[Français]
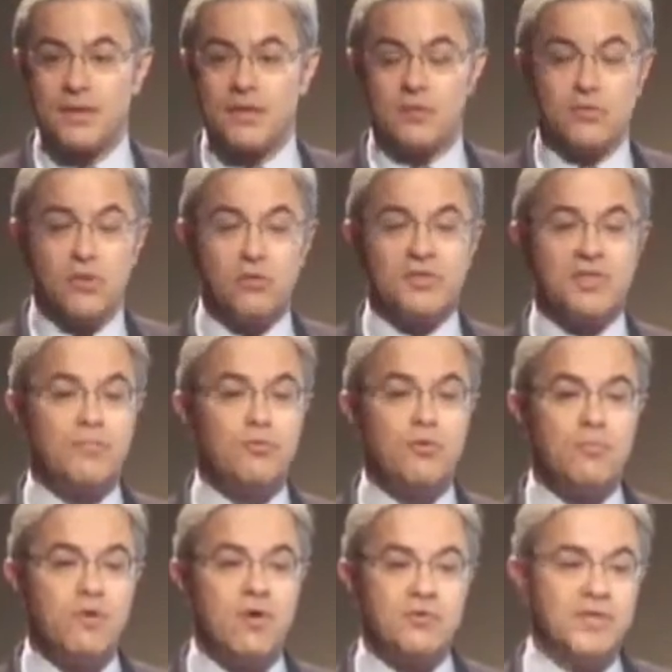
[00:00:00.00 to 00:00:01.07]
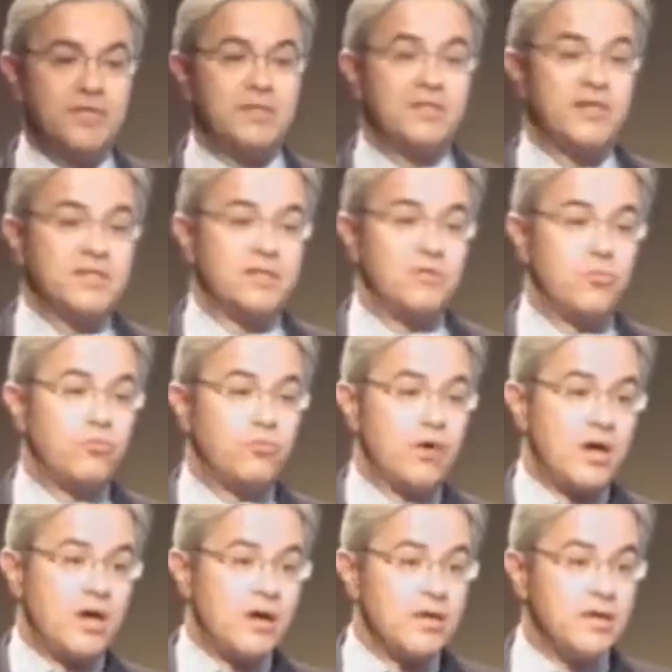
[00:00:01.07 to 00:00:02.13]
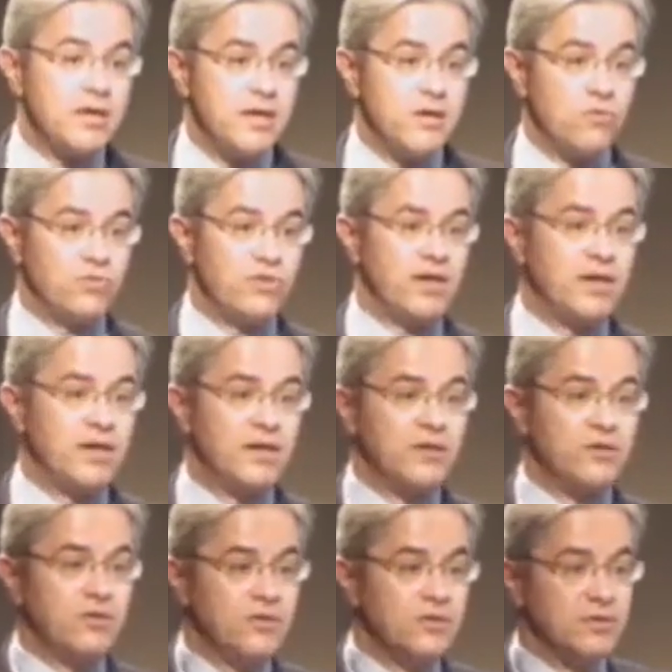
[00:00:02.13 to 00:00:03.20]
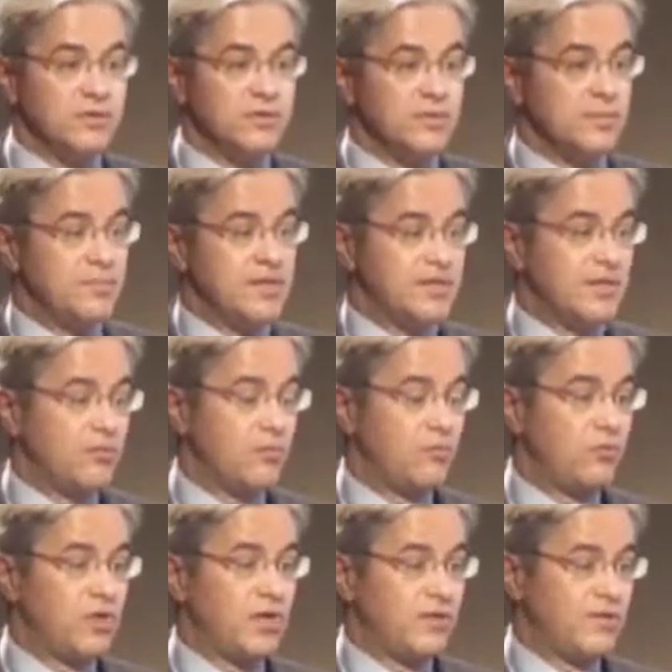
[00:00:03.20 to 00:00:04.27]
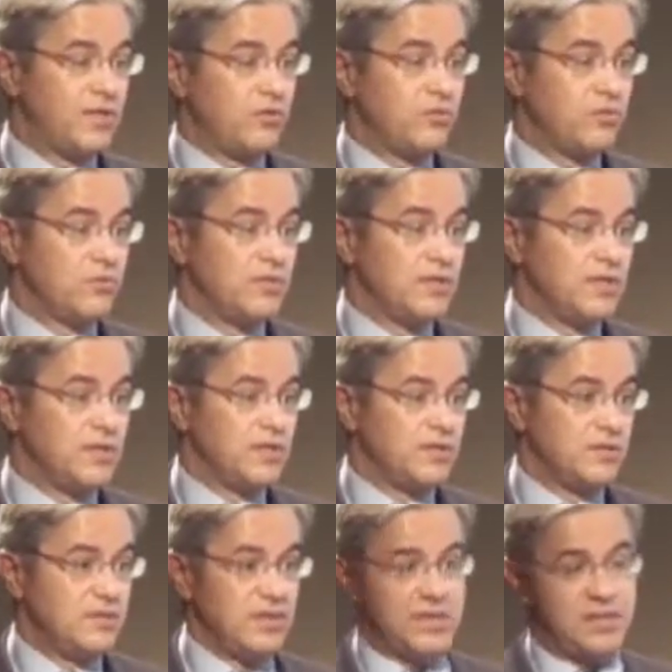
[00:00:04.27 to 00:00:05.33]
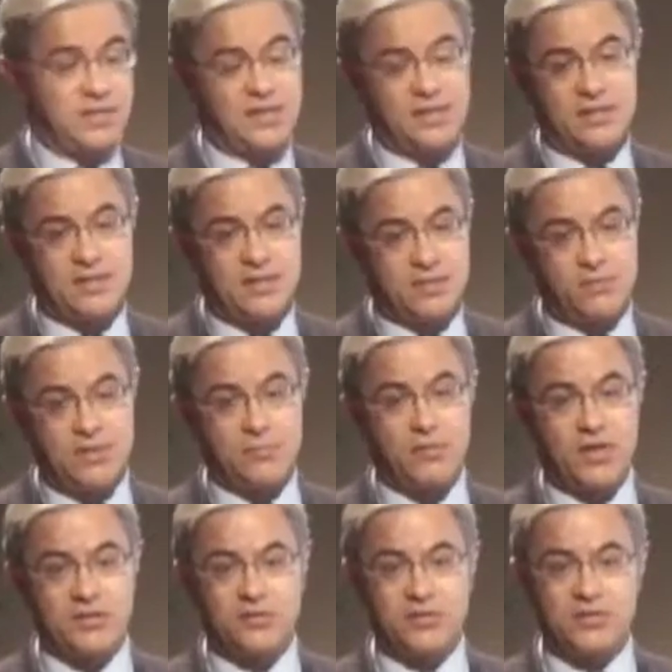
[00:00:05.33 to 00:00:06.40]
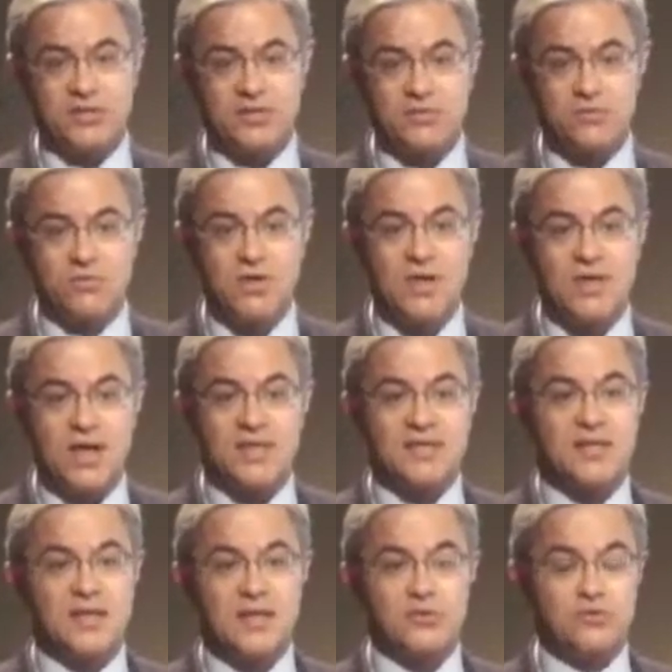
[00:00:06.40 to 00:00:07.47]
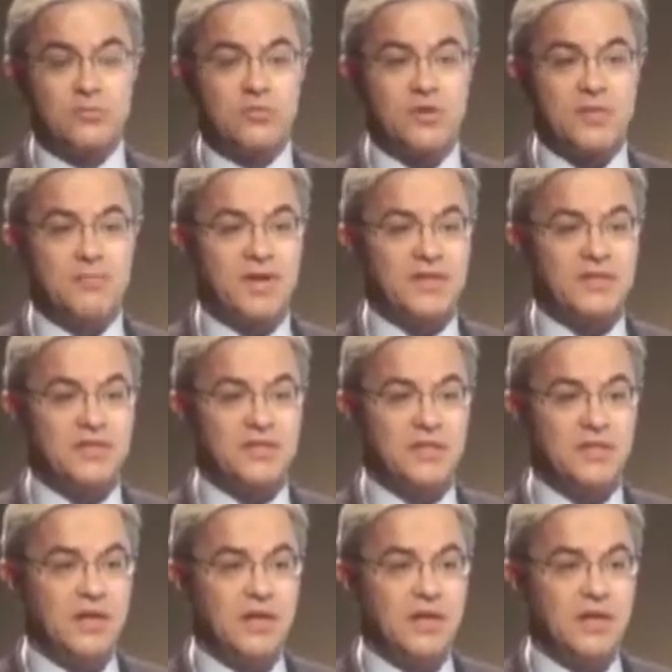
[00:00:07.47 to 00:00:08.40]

Dans le diplômant, on a des bassins d'emploi et on a des bassins d'emploi avec des, collaborateurs qui sont assez largement répartis.